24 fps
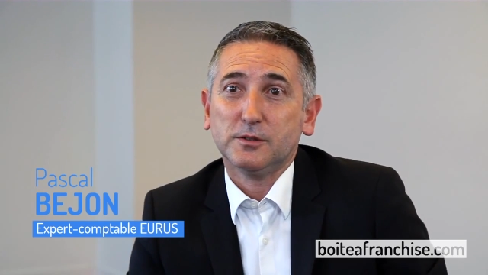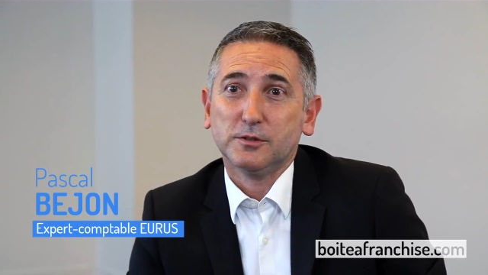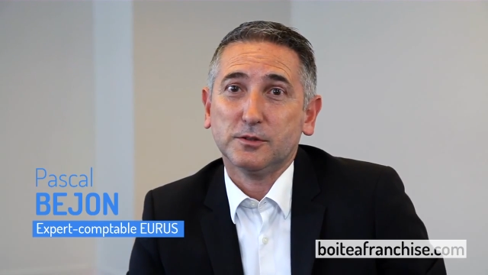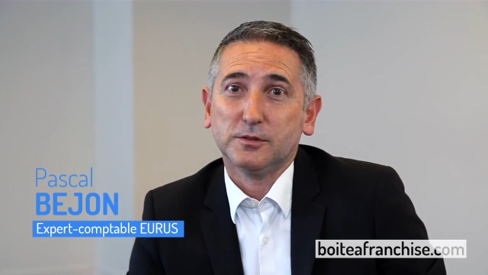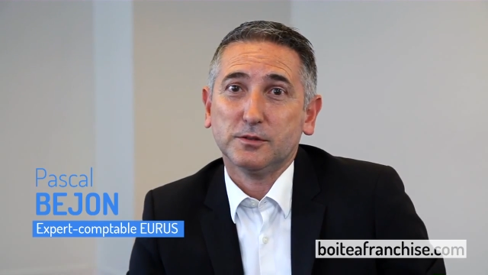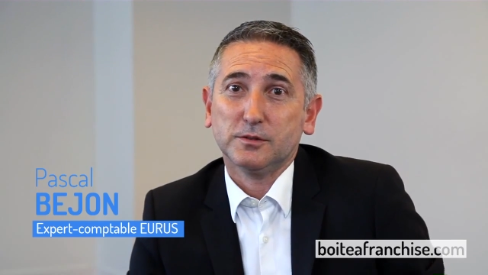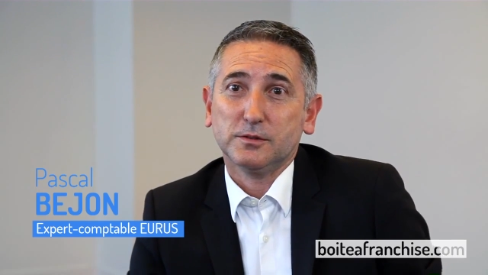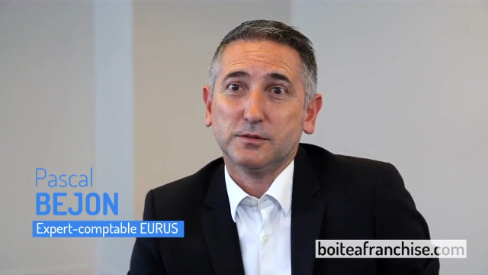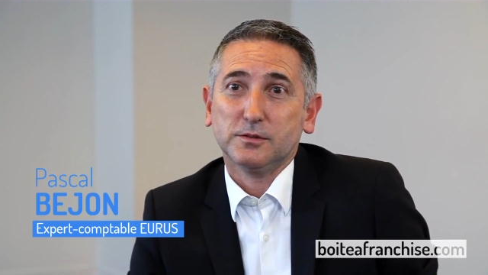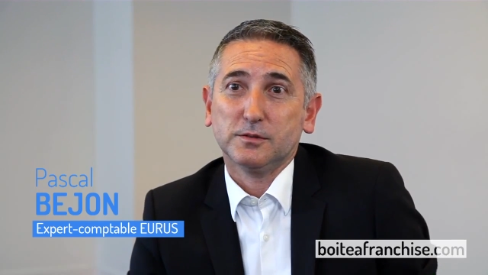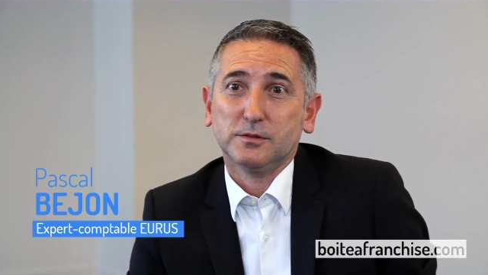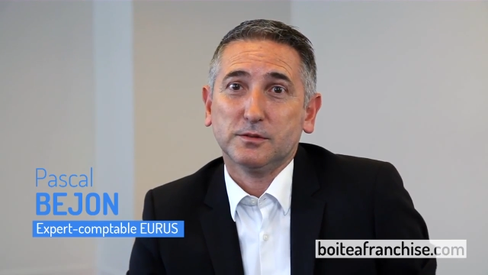
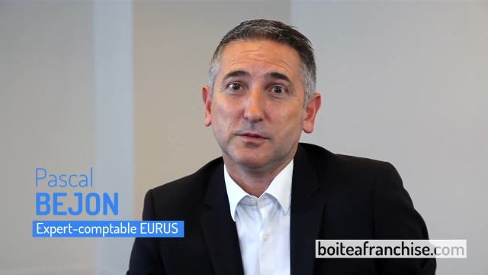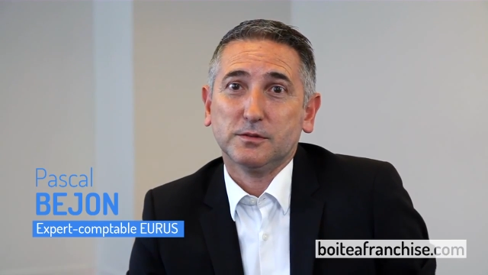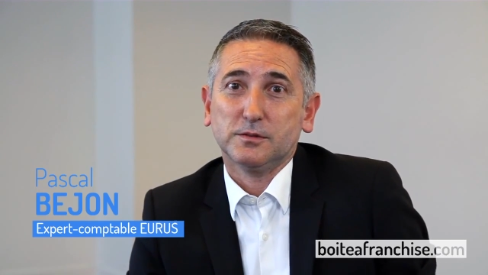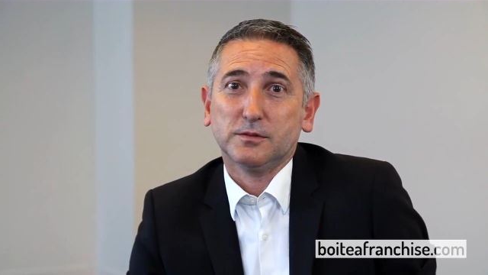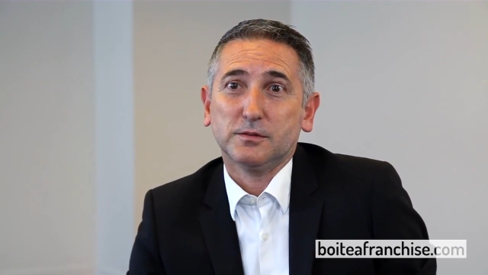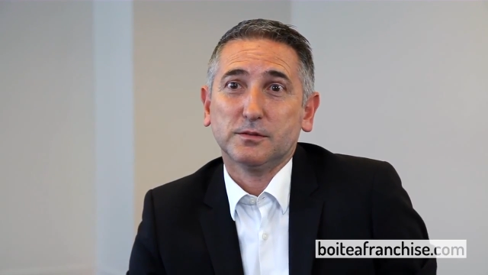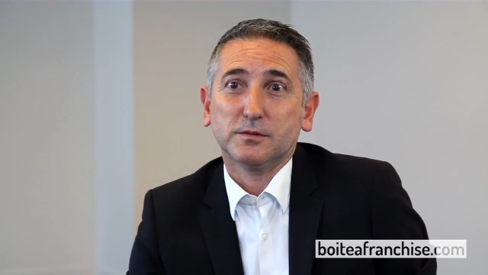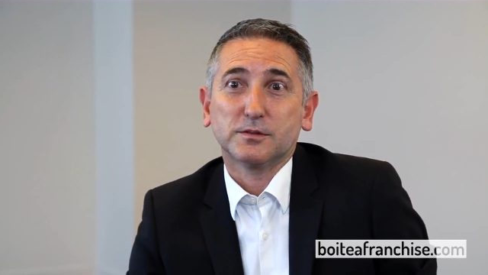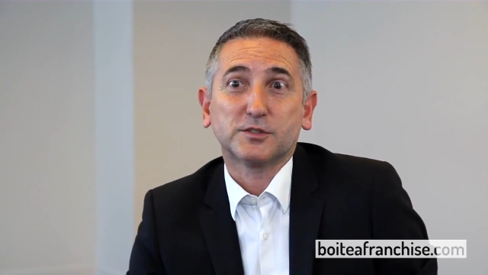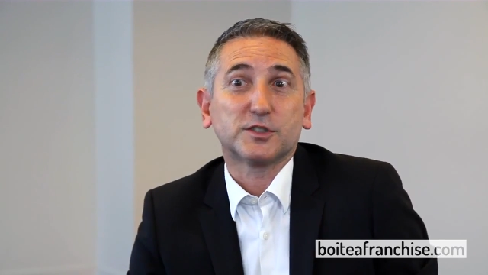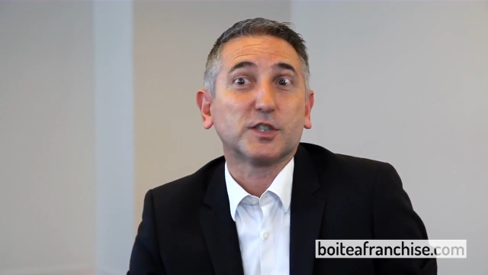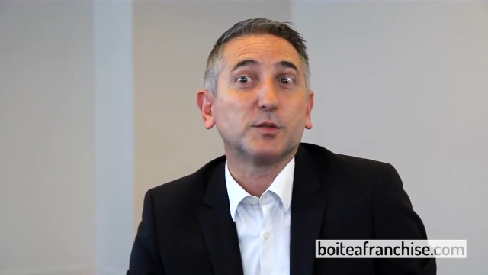Euh,
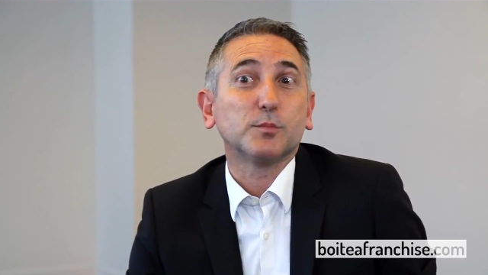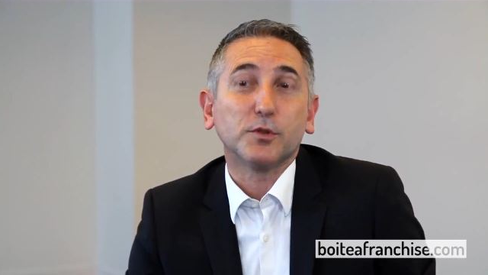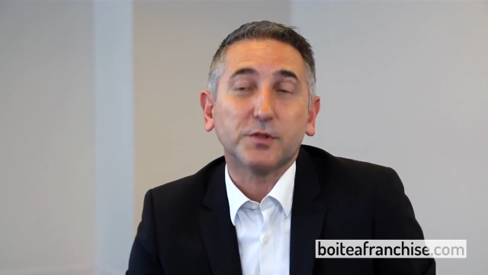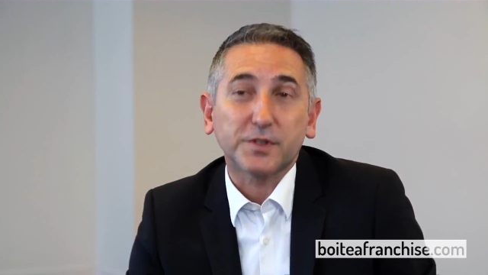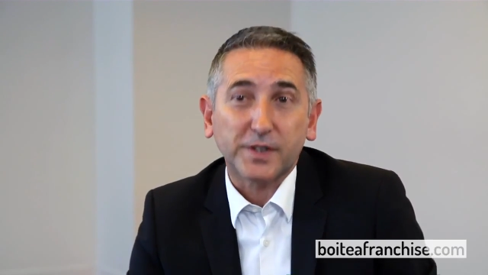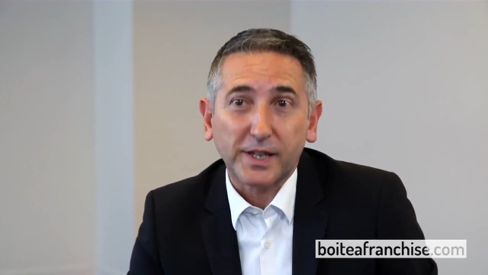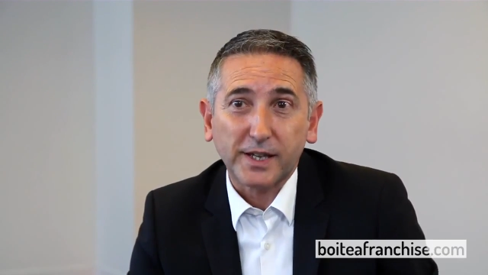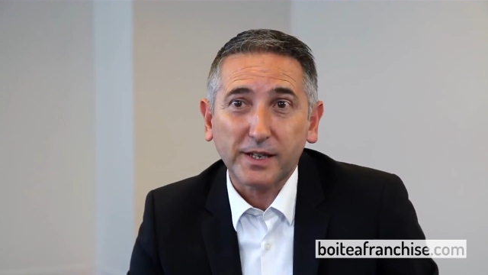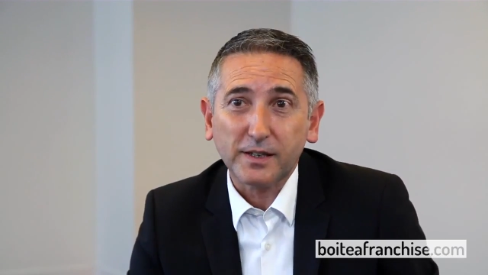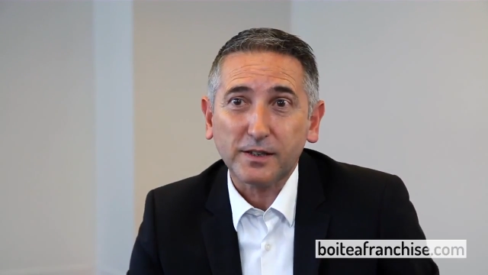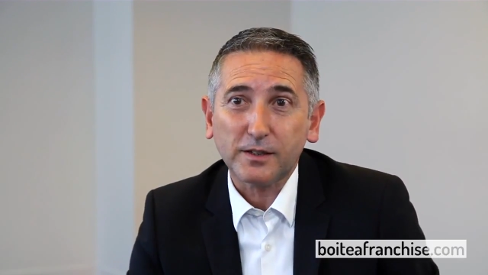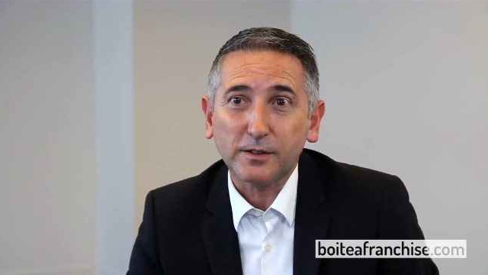c'est bonne
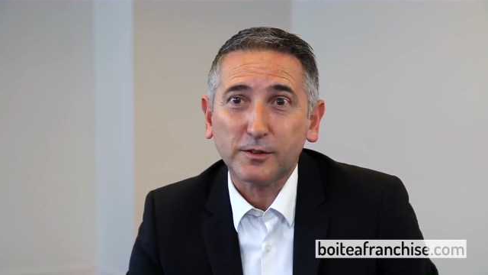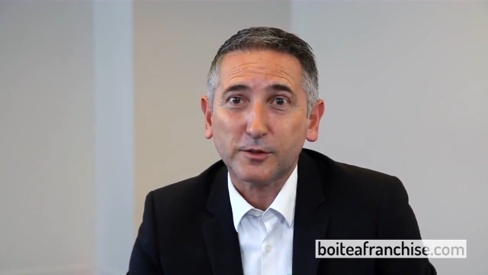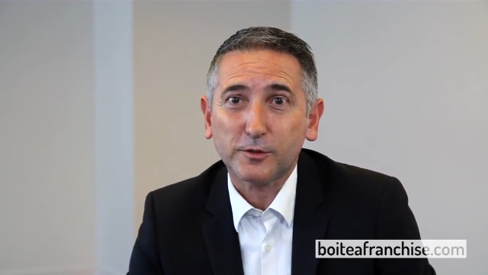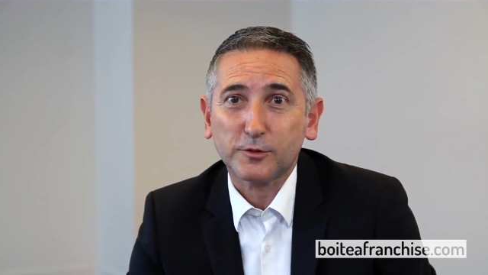guerre,